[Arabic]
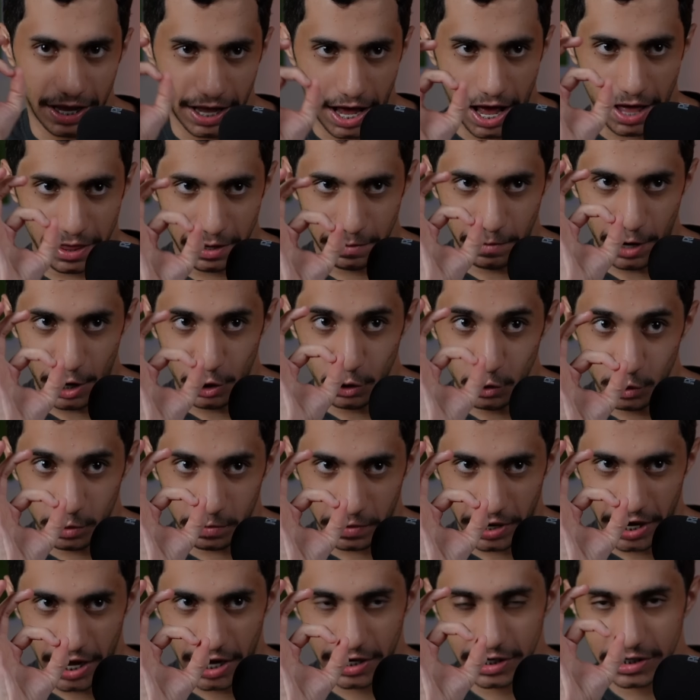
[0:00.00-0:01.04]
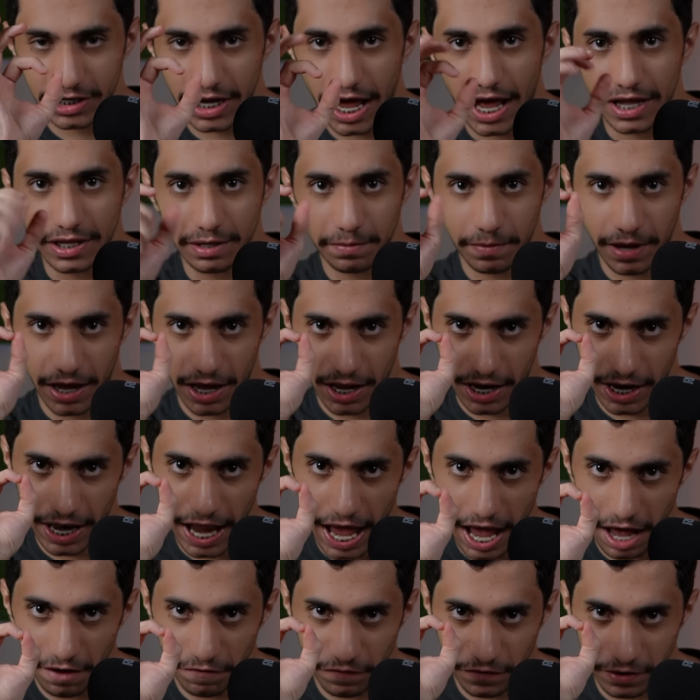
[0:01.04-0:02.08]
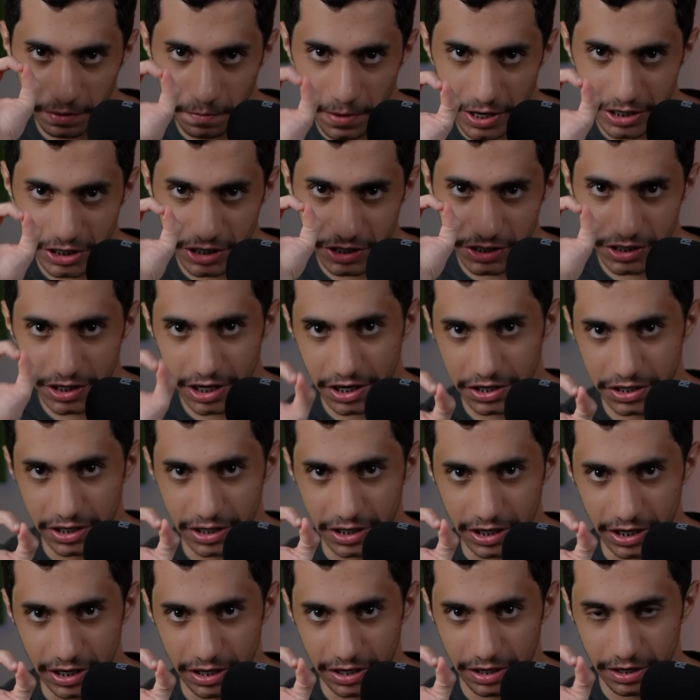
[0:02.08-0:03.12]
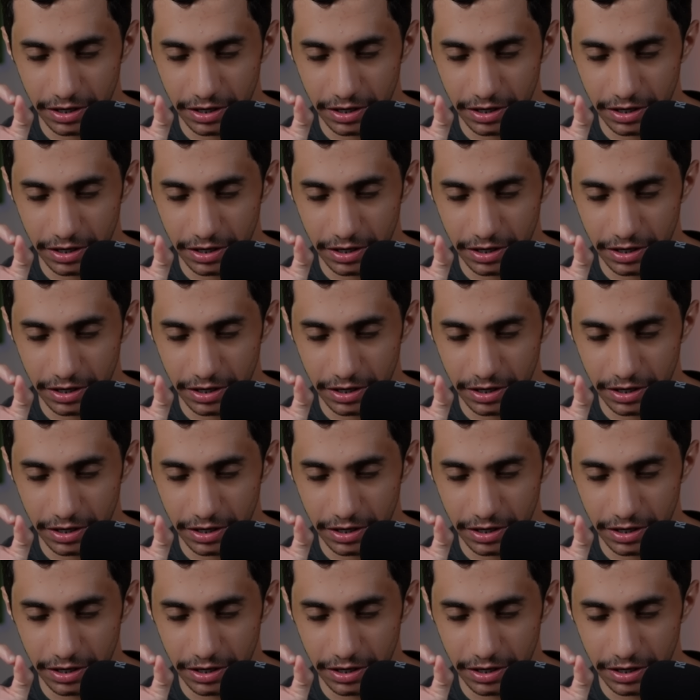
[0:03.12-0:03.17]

هذه معلومة يعني صادمة لعب في مانشستر سيتي